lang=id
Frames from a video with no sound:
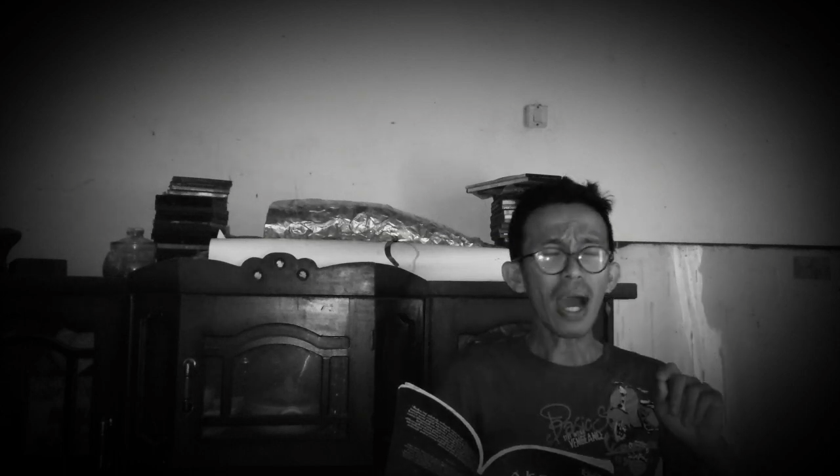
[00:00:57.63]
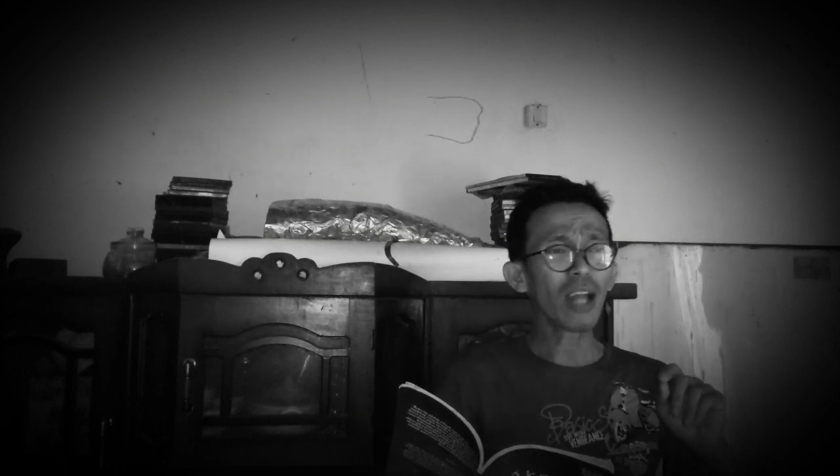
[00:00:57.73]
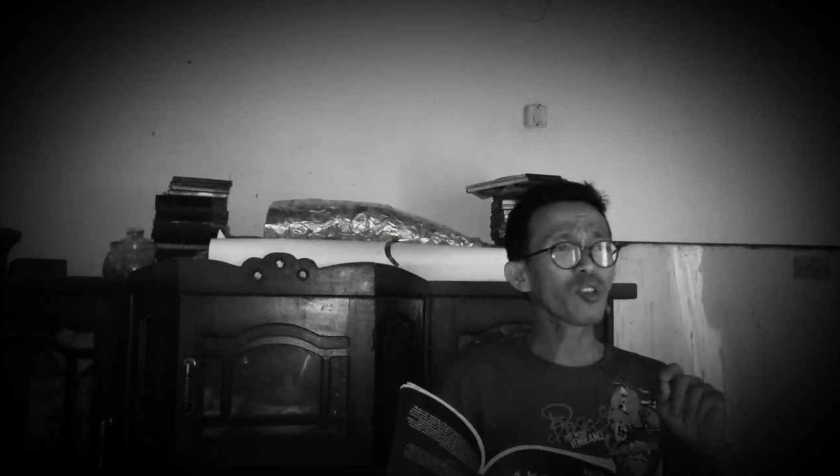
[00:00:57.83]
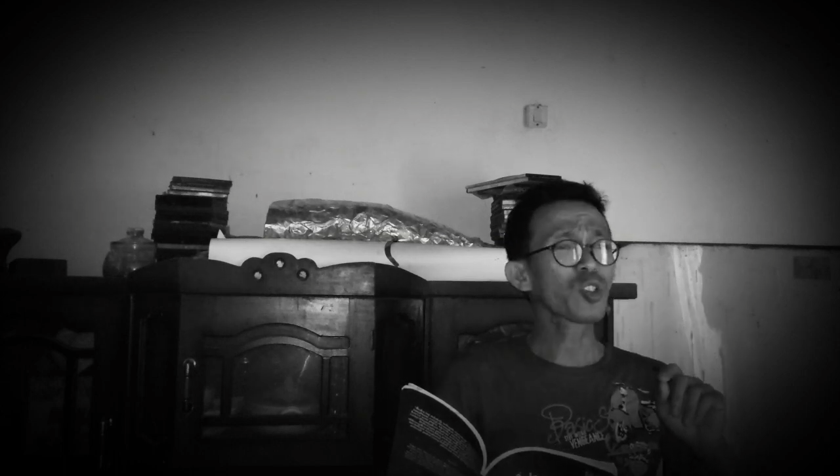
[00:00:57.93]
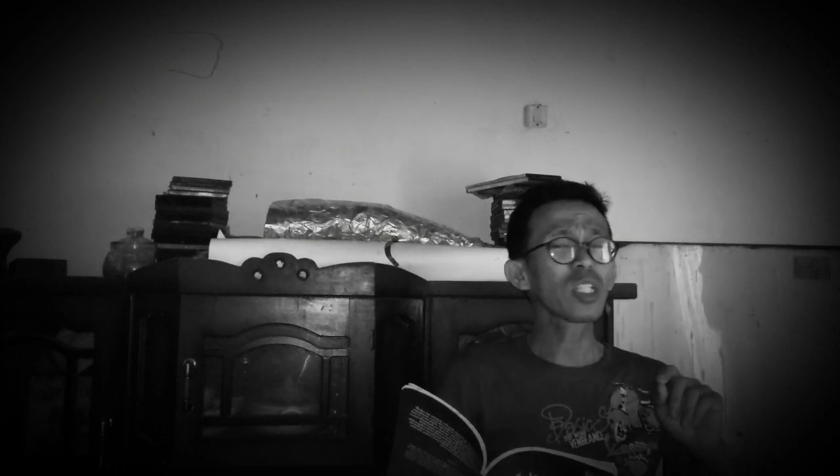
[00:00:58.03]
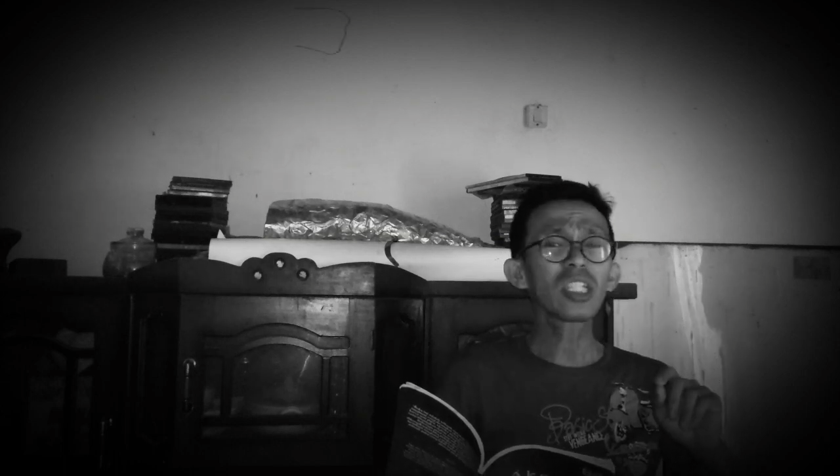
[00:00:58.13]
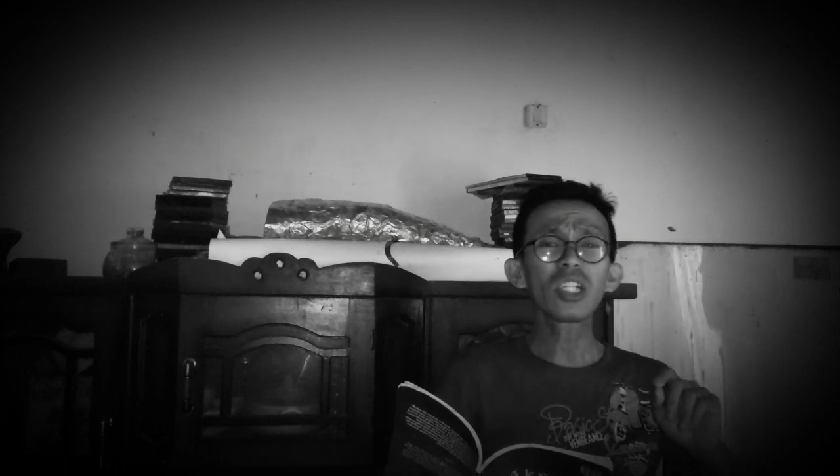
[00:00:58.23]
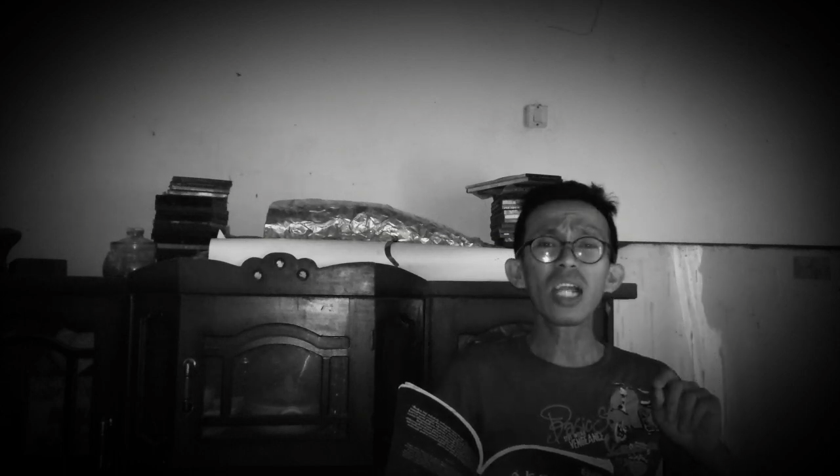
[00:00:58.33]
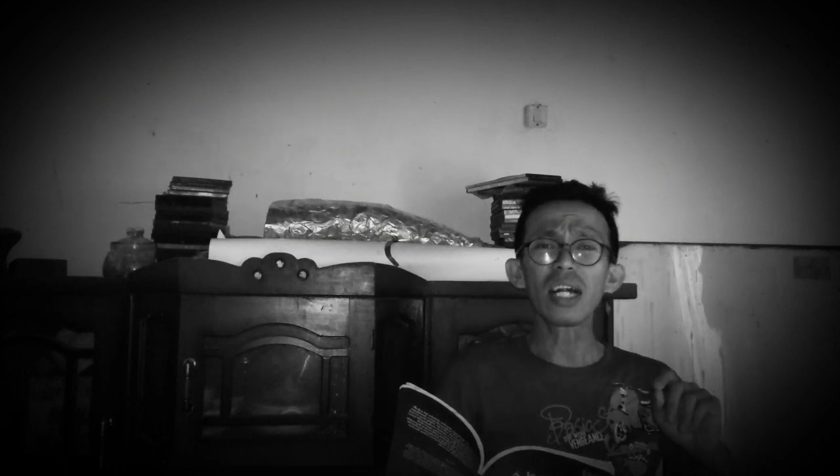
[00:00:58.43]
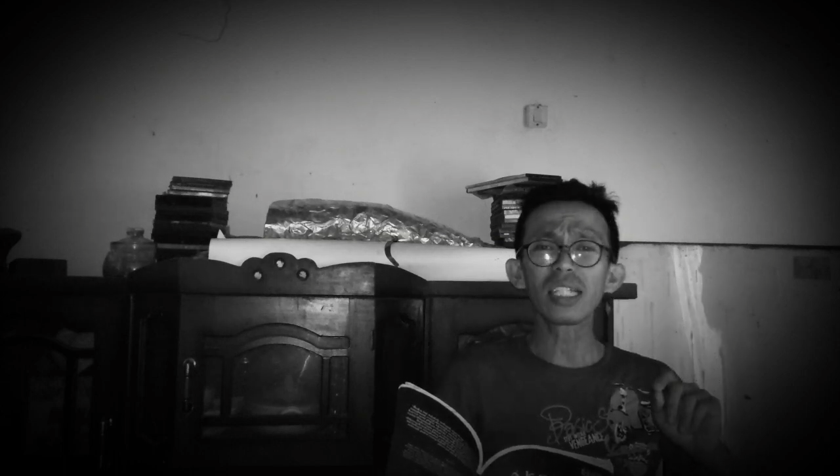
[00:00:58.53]
harus
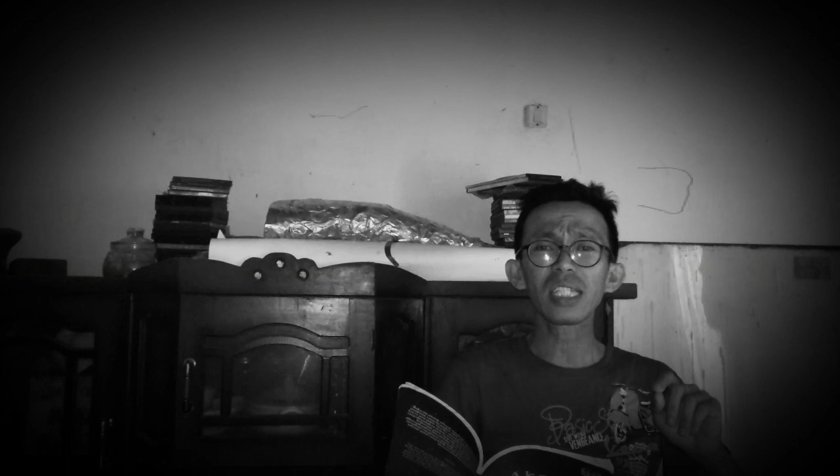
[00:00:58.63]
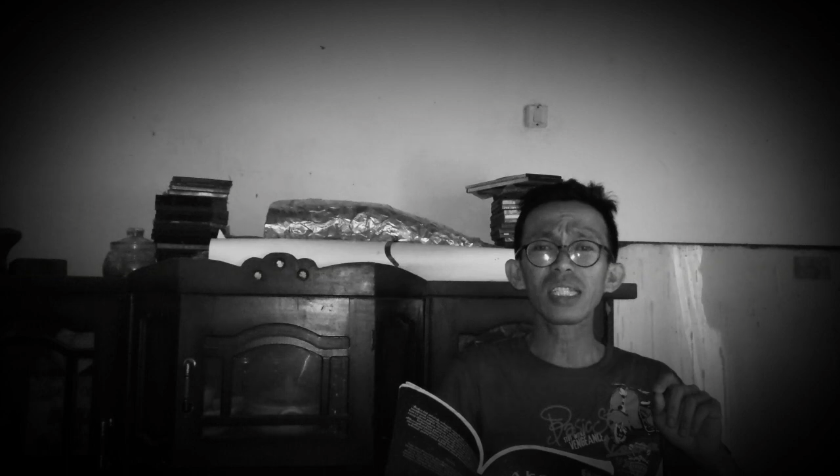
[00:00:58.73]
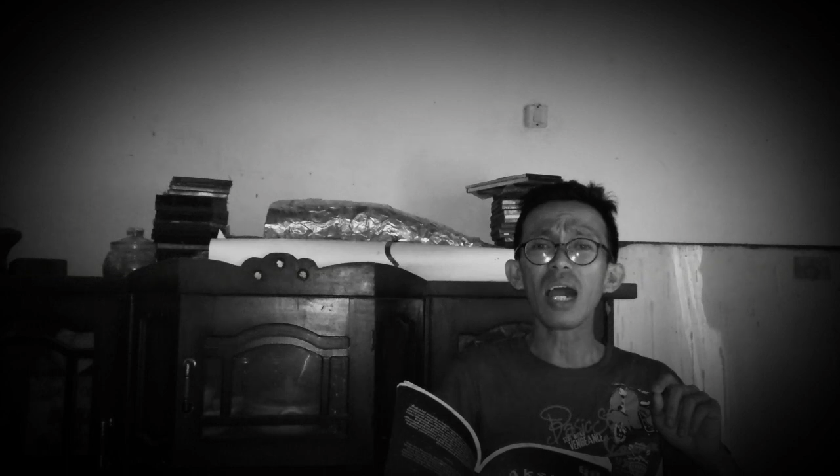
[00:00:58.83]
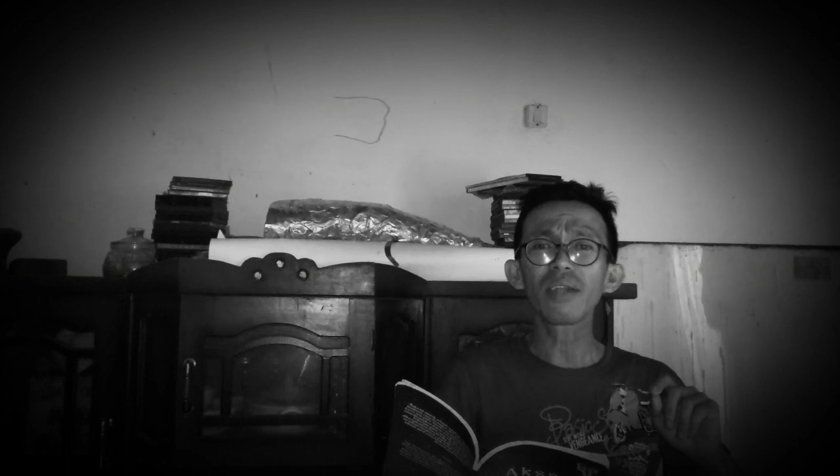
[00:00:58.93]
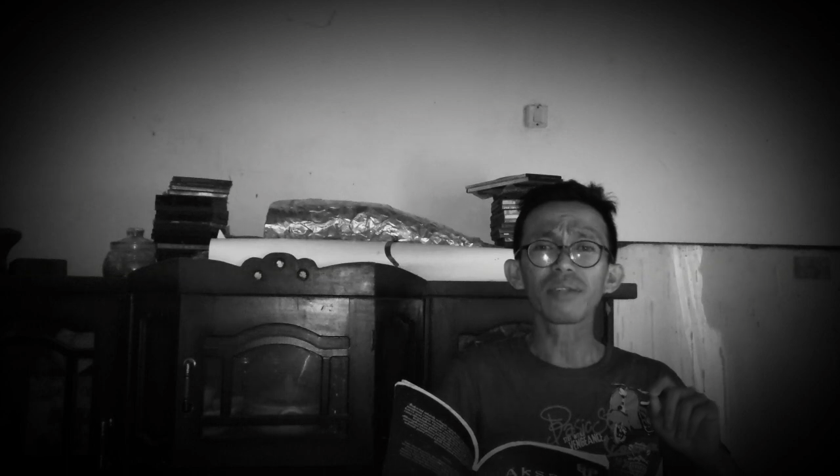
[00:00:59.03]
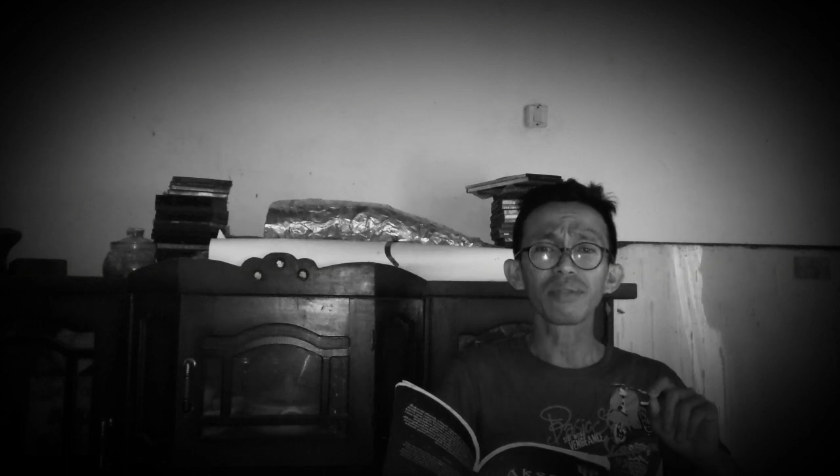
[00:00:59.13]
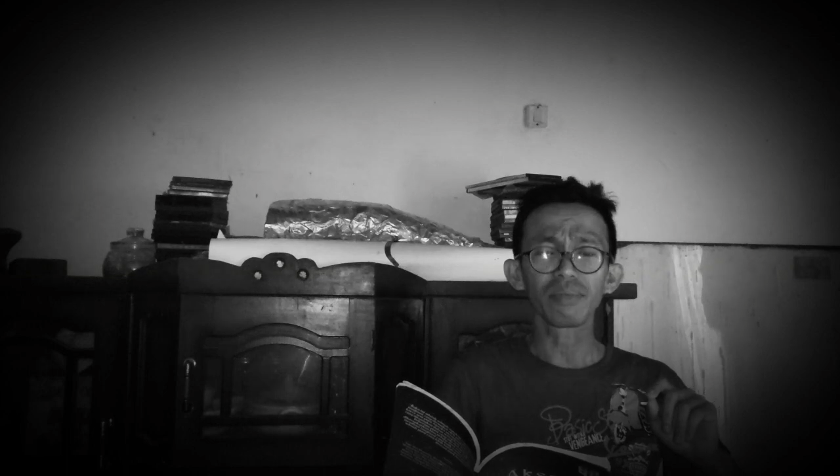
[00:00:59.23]
dijelaskan